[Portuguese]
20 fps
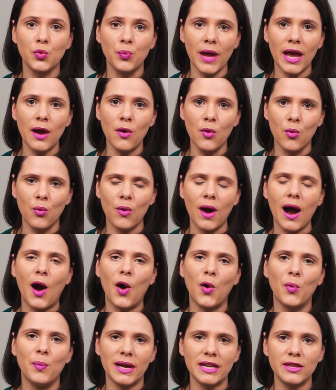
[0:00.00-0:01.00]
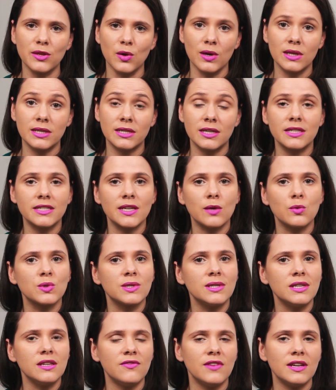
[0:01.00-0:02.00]
do B1 ao B2, que são
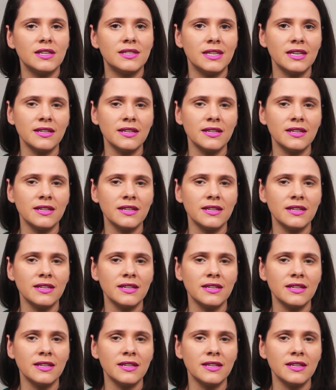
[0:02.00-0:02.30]
os níveis